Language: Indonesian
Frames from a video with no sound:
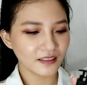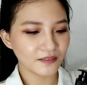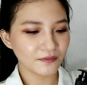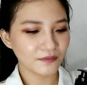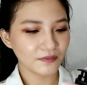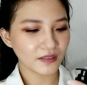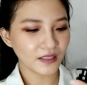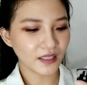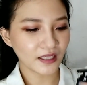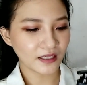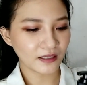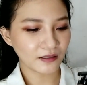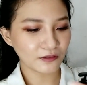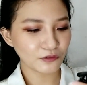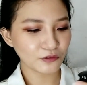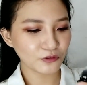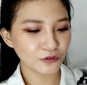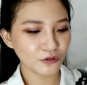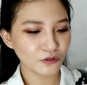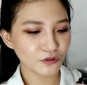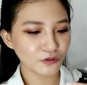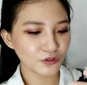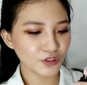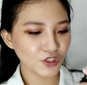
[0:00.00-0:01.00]
Ntar
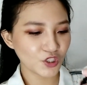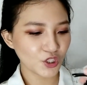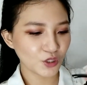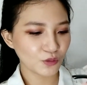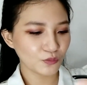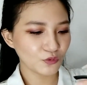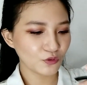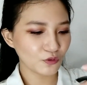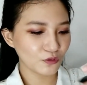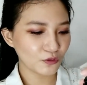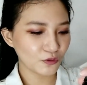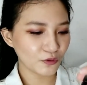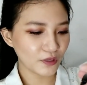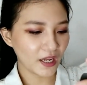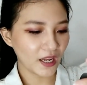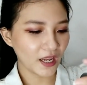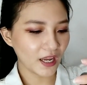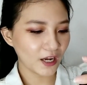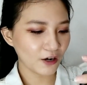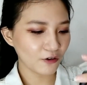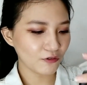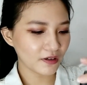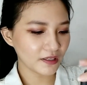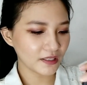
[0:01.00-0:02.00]
aku cium dulu
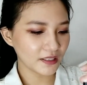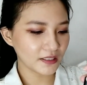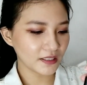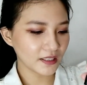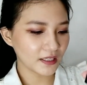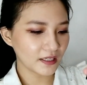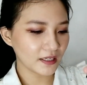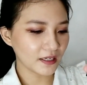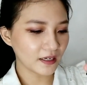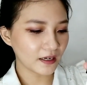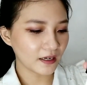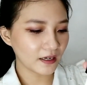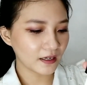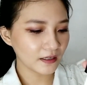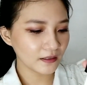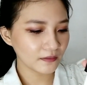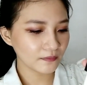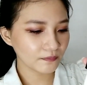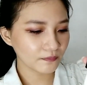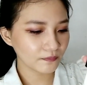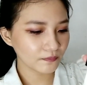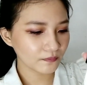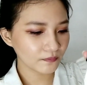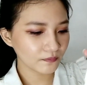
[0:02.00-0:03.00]
ya wanginya ya.
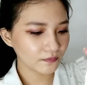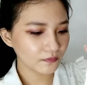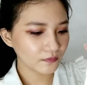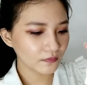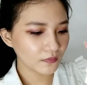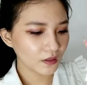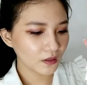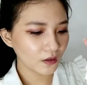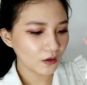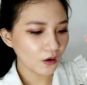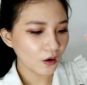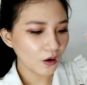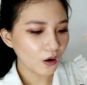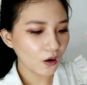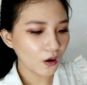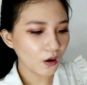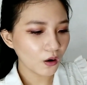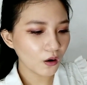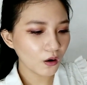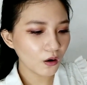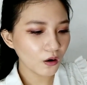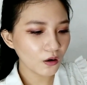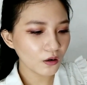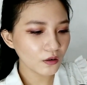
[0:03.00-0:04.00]

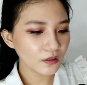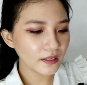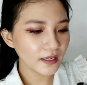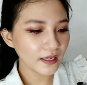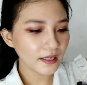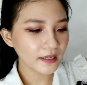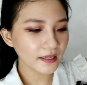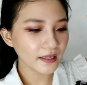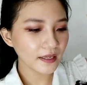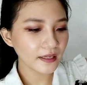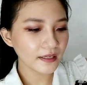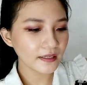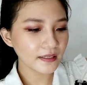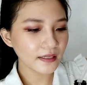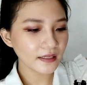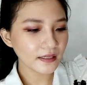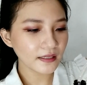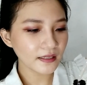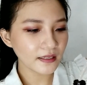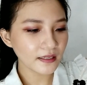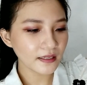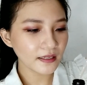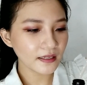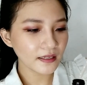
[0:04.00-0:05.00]
Oh, dia kayak
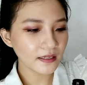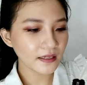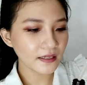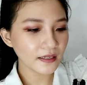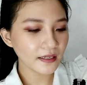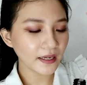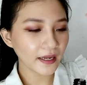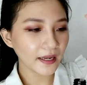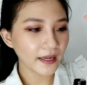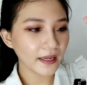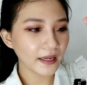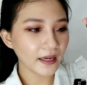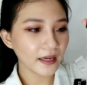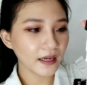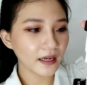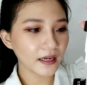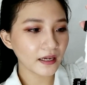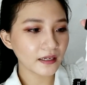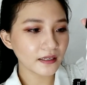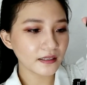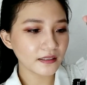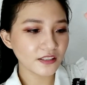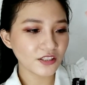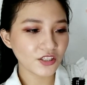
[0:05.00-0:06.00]
gini,
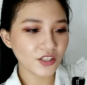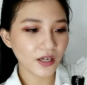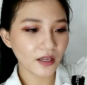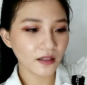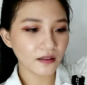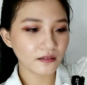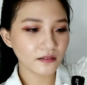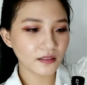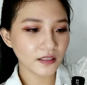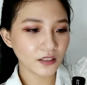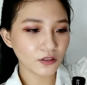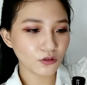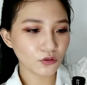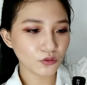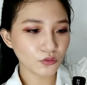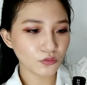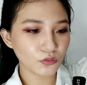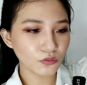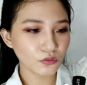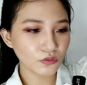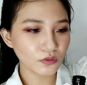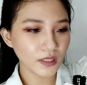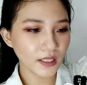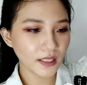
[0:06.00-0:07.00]
kayak gel
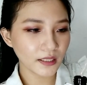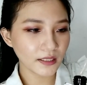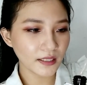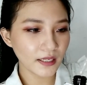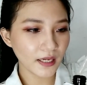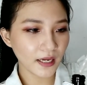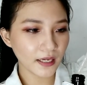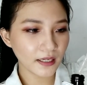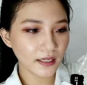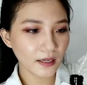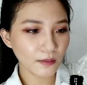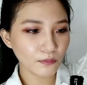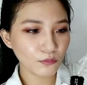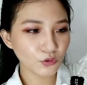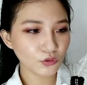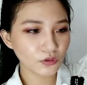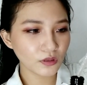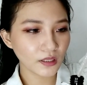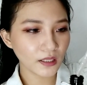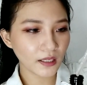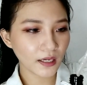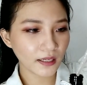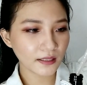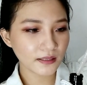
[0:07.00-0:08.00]
gitu dan dia ada
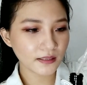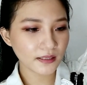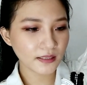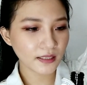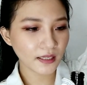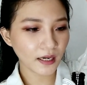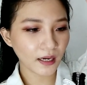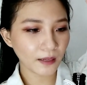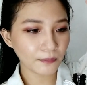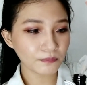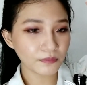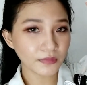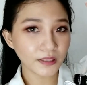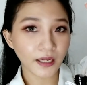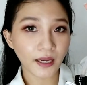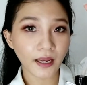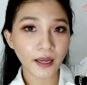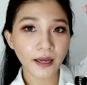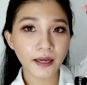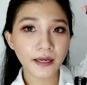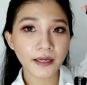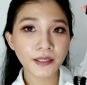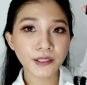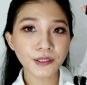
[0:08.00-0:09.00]
butiran
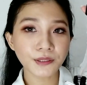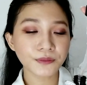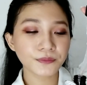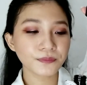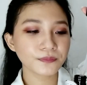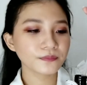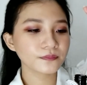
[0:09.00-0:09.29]
scrubnya.